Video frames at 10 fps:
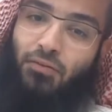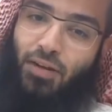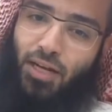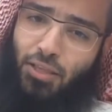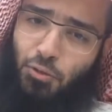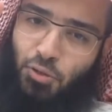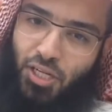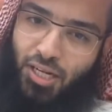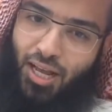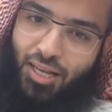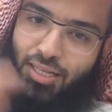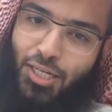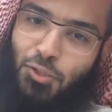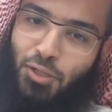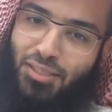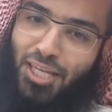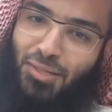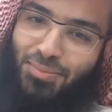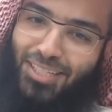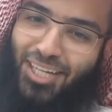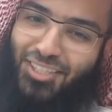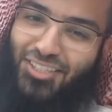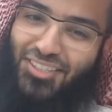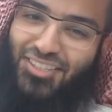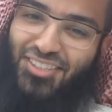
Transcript: فالذي يؤثر الآخرة يعد أكبر تاجر